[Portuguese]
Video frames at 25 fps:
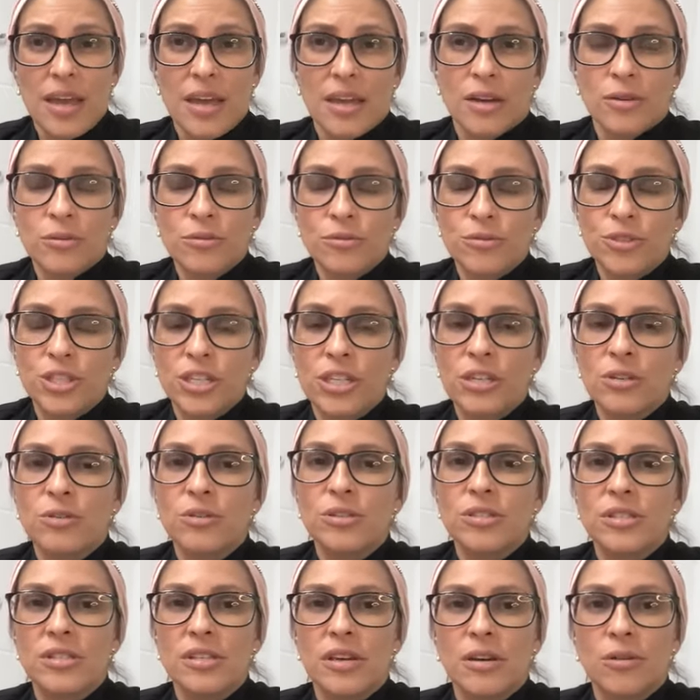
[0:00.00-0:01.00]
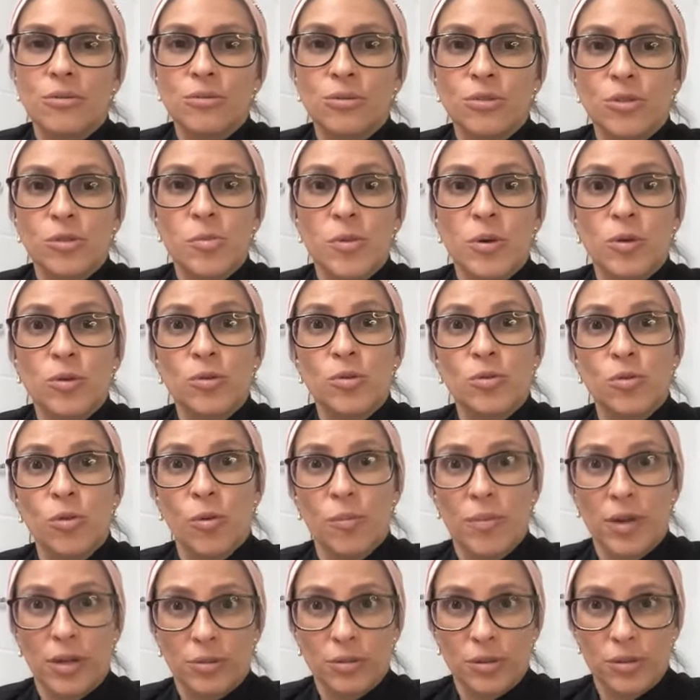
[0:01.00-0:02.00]
Eu não tinha noção dos meus
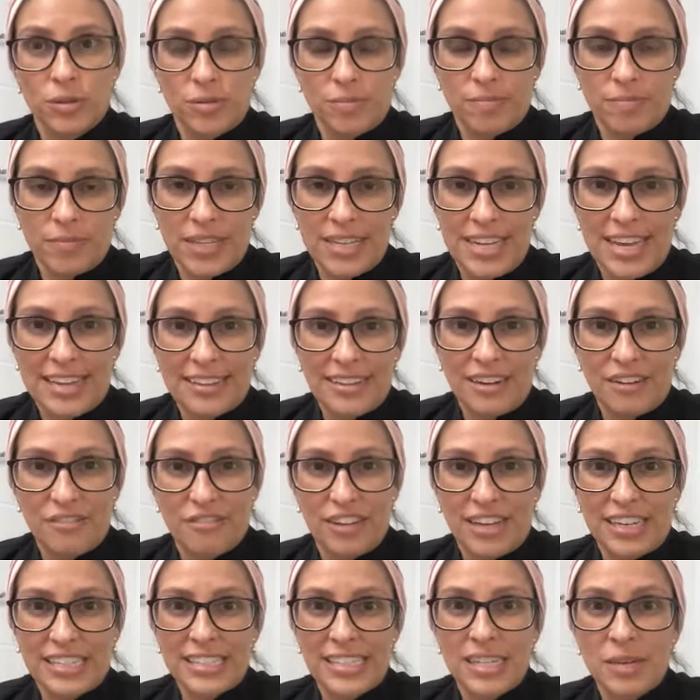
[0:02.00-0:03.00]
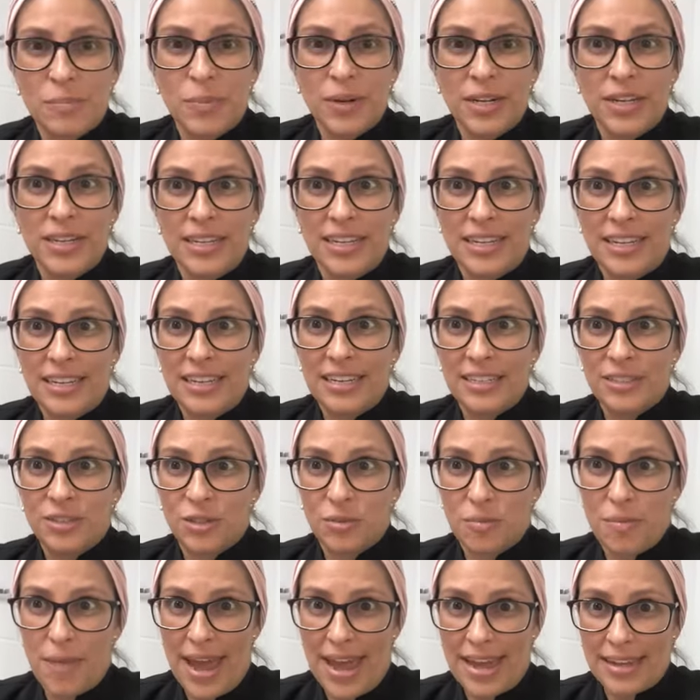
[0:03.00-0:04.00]
números e através da planilha
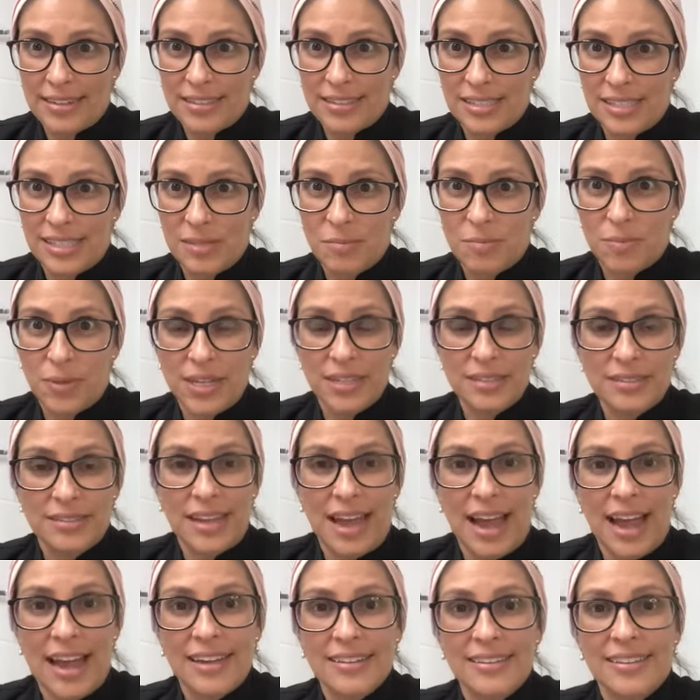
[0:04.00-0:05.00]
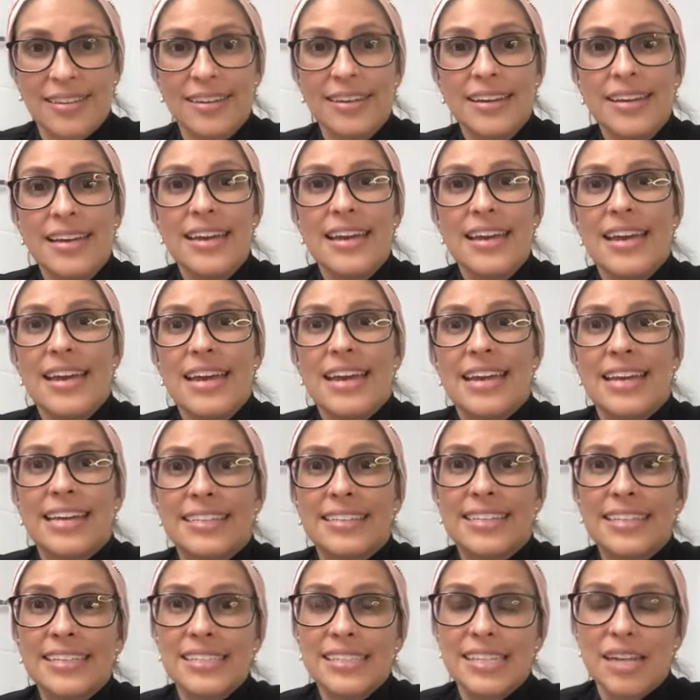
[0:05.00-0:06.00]
de metas implantada e
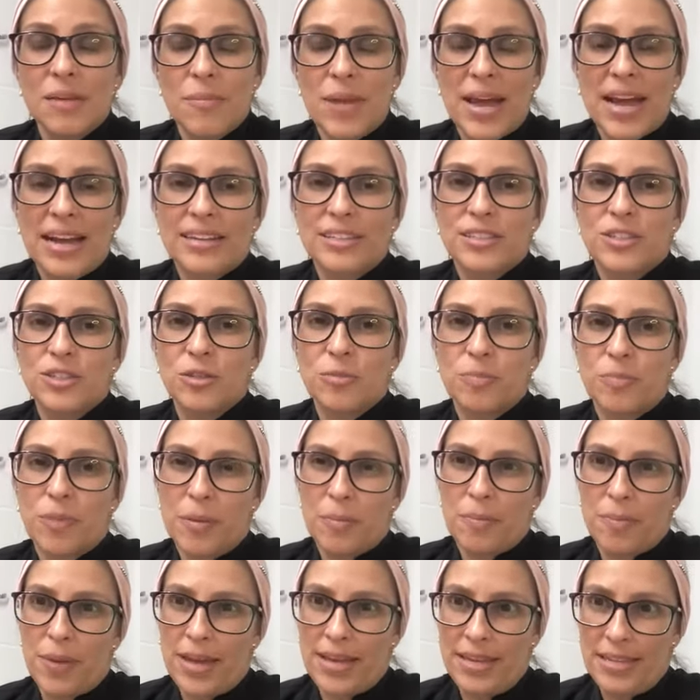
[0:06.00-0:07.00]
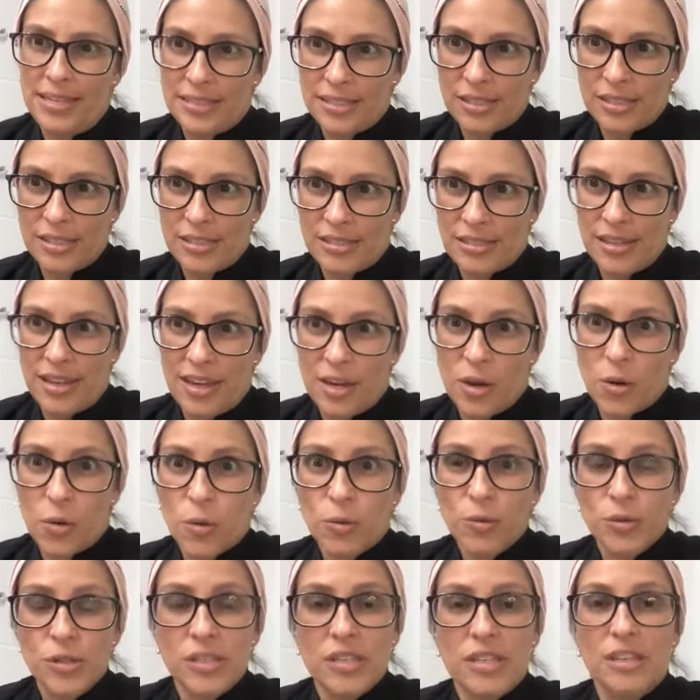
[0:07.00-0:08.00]
das tabelas de PPIs, eu
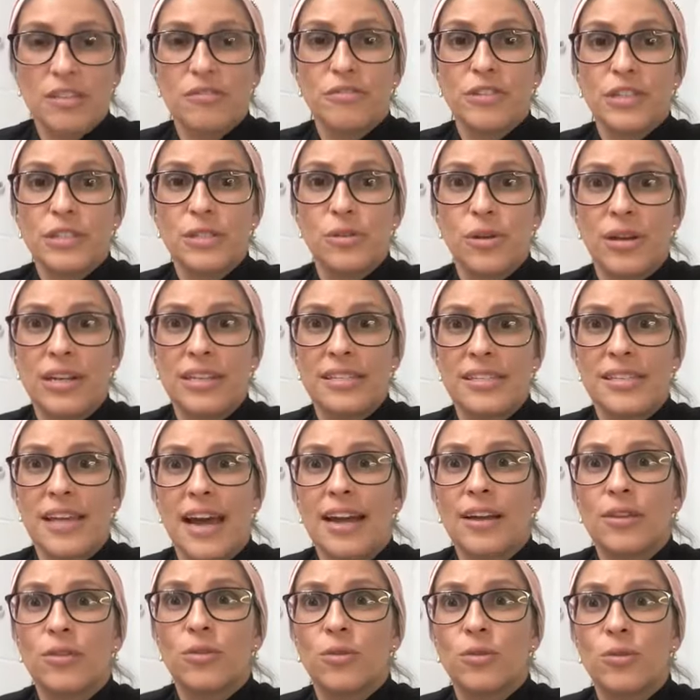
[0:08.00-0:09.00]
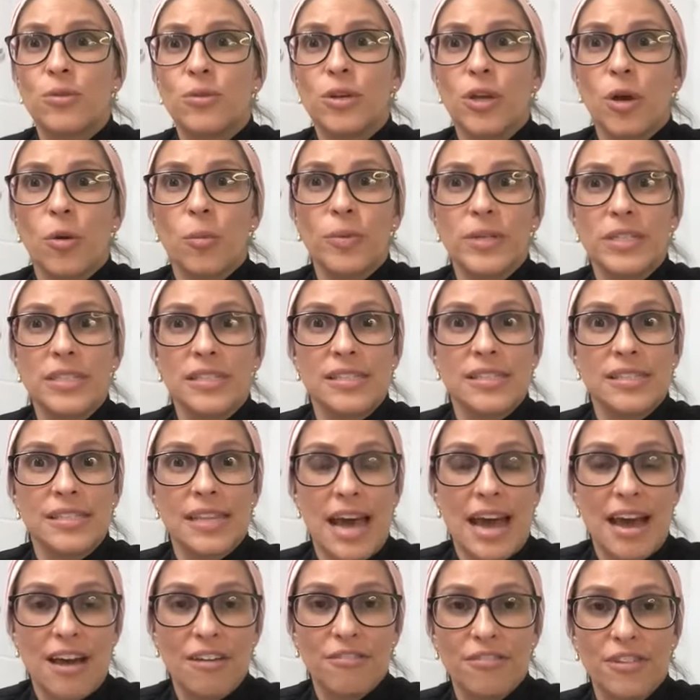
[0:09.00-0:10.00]
consegui visualizar tudo o que eu
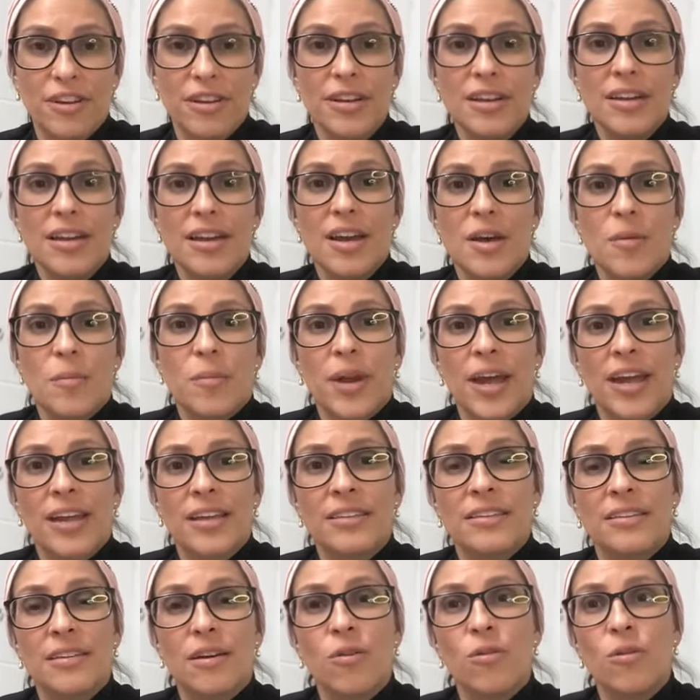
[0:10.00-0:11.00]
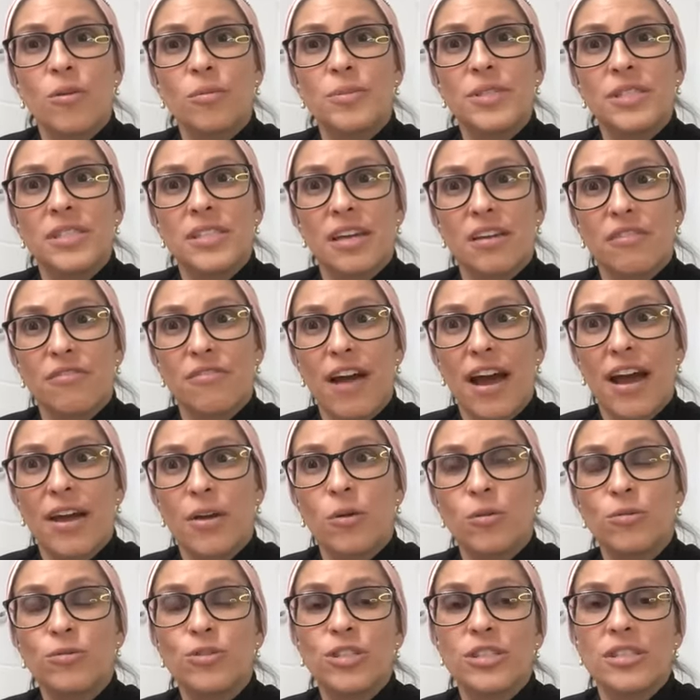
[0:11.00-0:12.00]
precisava para então observar
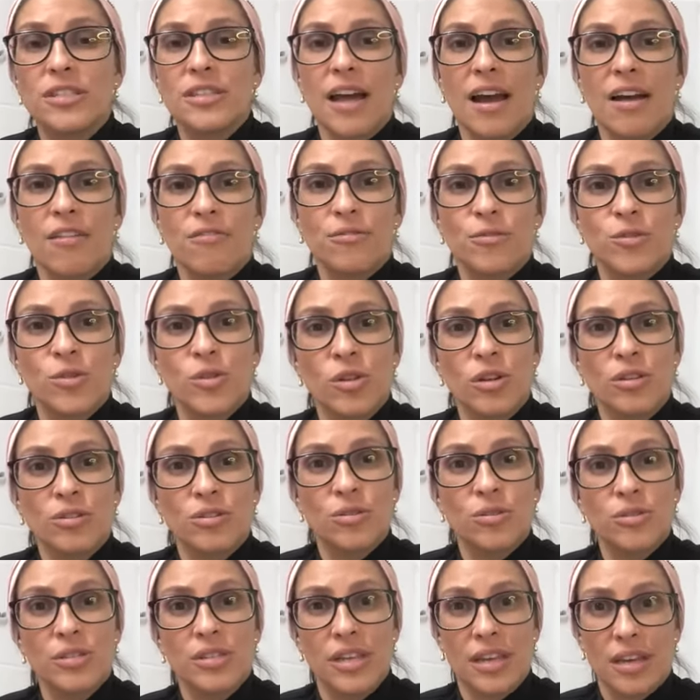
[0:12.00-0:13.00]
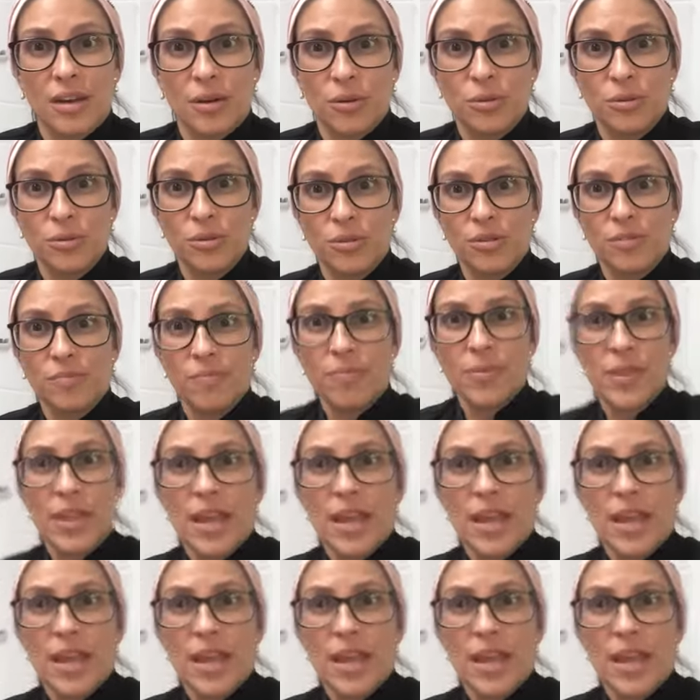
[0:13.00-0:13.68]
onde estavam os nossos erros.